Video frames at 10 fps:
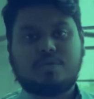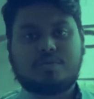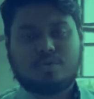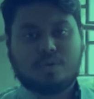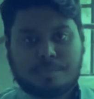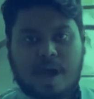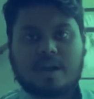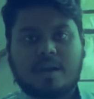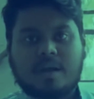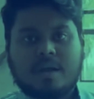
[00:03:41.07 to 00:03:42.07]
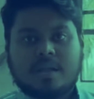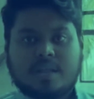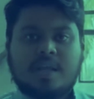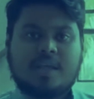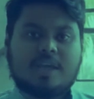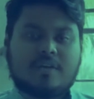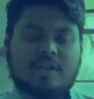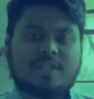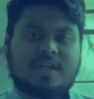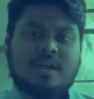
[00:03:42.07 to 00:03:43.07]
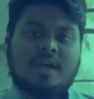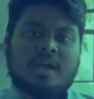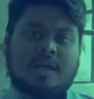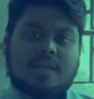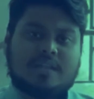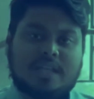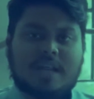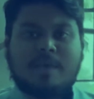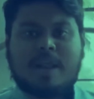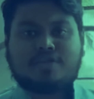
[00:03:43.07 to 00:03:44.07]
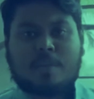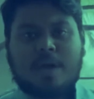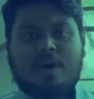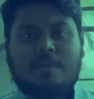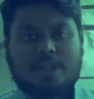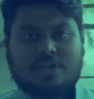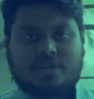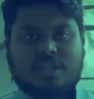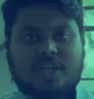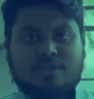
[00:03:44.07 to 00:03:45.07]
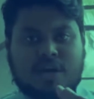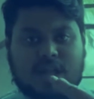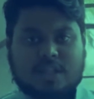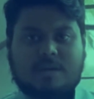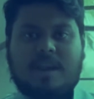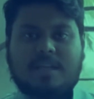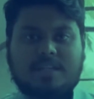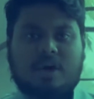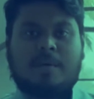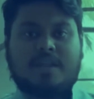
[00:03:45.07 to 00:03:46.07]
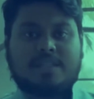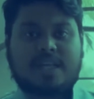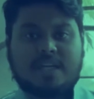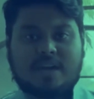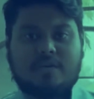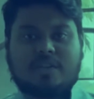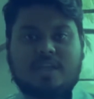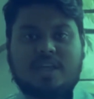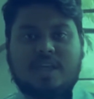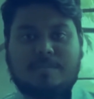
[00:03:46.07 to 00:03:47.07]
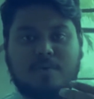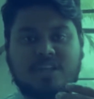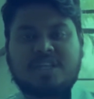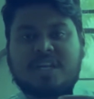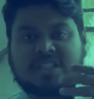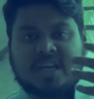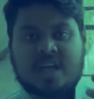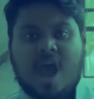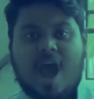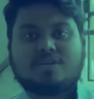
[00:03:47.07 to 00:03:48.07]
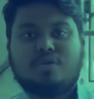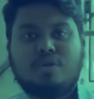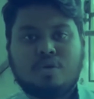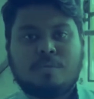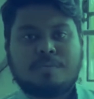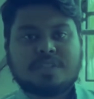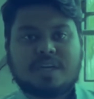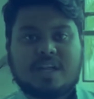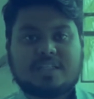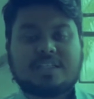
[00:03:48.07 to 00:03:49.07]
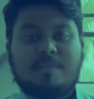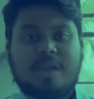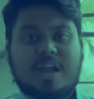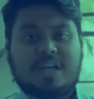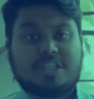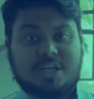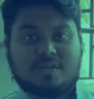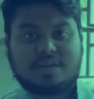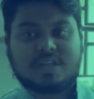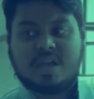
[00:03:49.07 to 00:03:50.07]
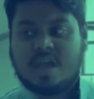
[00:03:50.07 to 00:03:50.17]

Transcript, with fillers: সন্তু পান তিনি কি করেছে দিনের বেলায় সবাই কভারেজ করছে কিন্তু রাত্রেবেলার যে কভারেজ সেইটা করতে গিয়ে পুলিশের যে আসল রূপ সেটা সে সামনে আনার চেষ্টা করেছে